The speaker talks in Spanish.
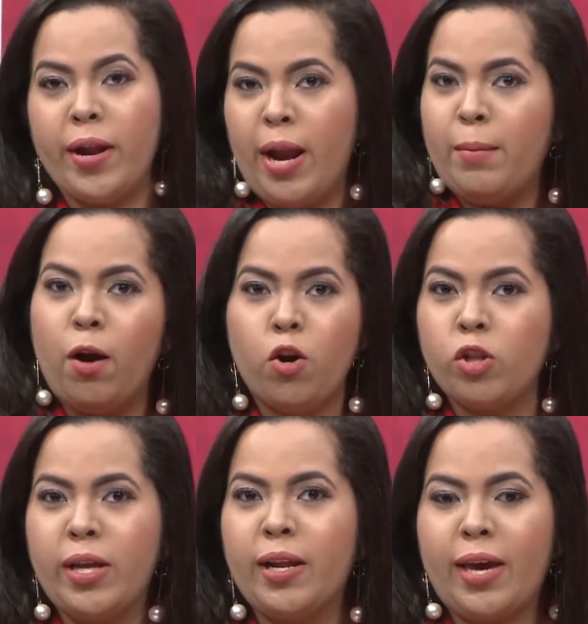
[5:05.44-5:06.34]
en el mejor
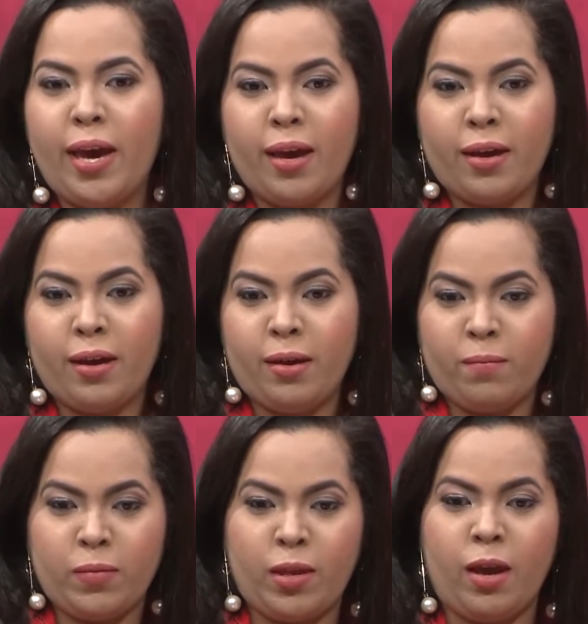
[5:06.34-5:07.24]
hotel que,
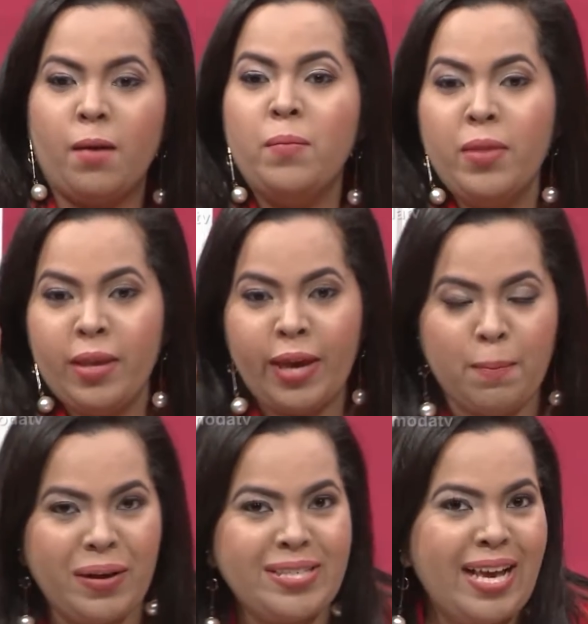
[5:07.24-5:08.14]
que
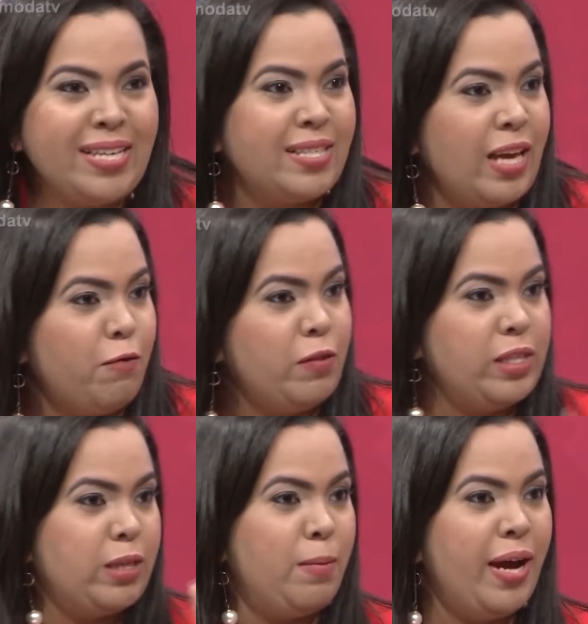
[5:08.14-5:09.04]
pasaste el fin de
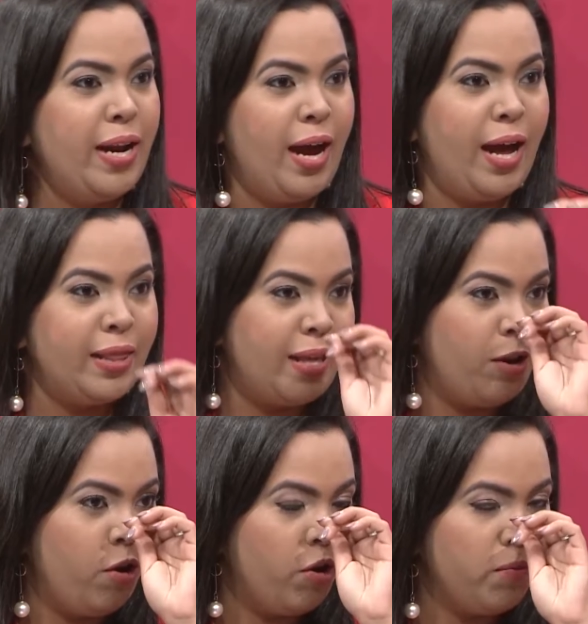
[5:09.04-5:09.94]
semana
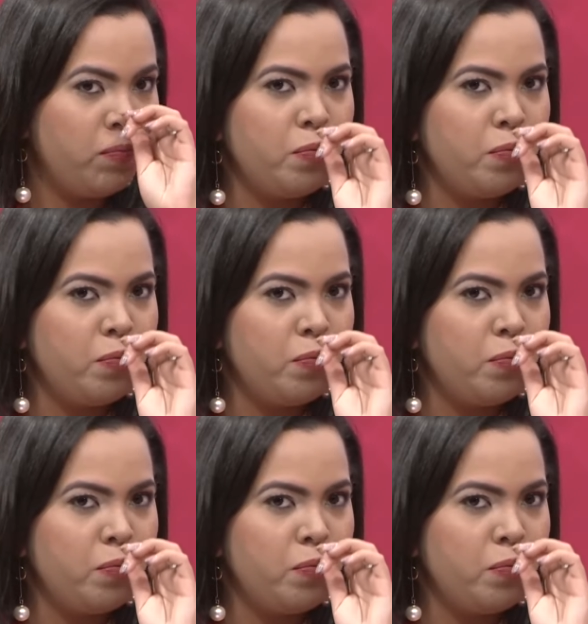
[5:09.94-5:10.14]
anterior.